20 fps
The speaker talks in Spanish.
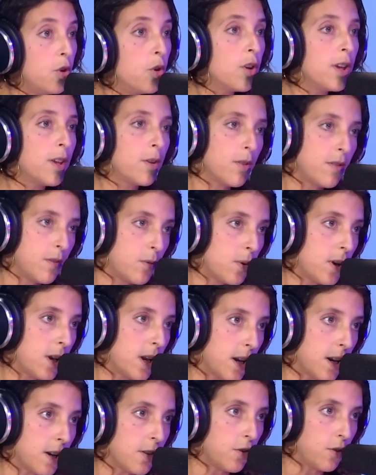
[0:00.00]
yo quiero hacer una
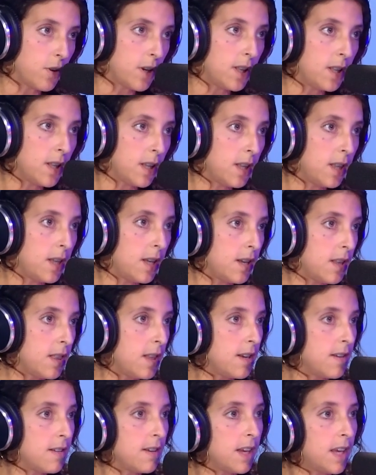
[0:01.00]
aclaración antes
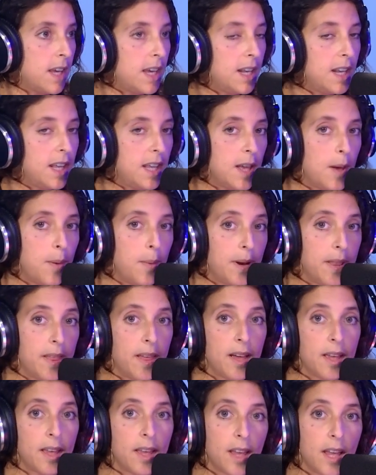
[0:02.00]
de, seguir y es
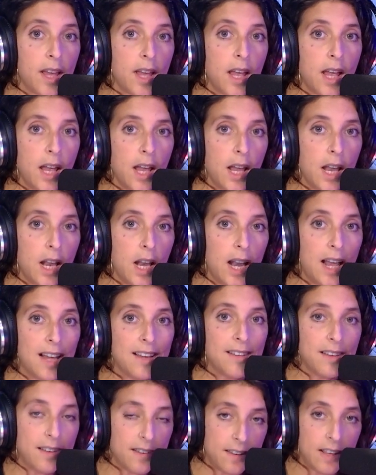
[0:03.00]
verdad que eh,
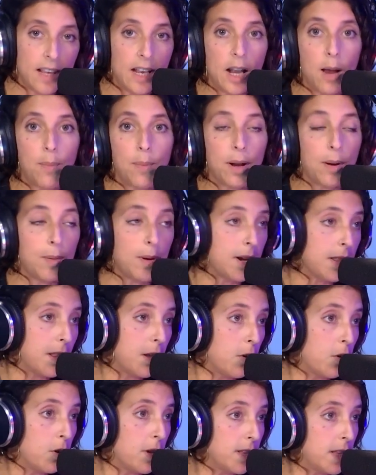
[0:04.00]
las siglas para hablar
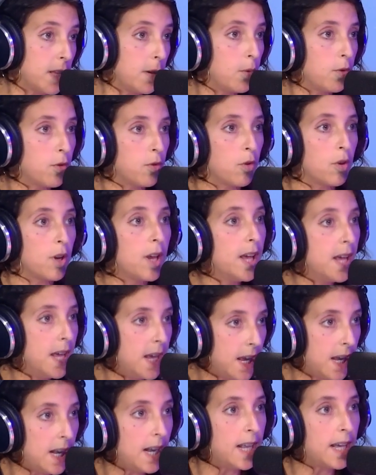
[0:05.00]
del colectivo son
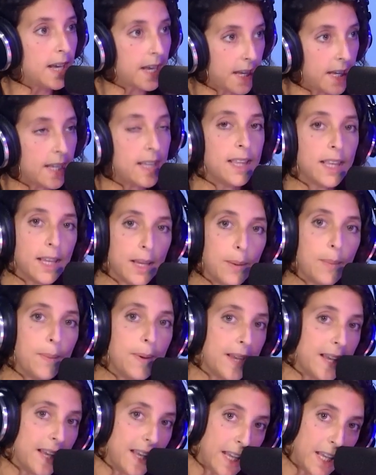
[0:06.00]

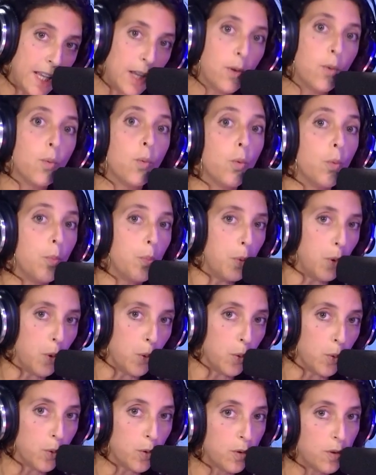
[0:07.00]
LGTBIQ+,
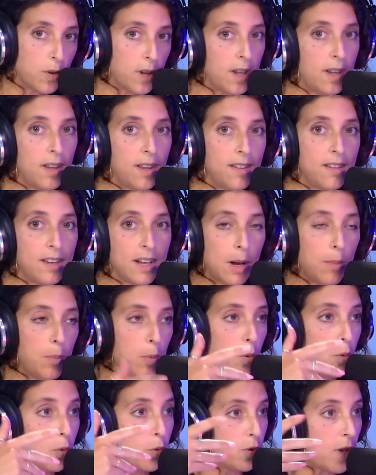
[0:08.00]
es decir, el
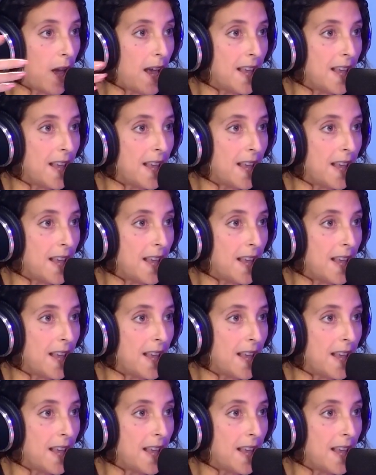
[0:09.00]
plus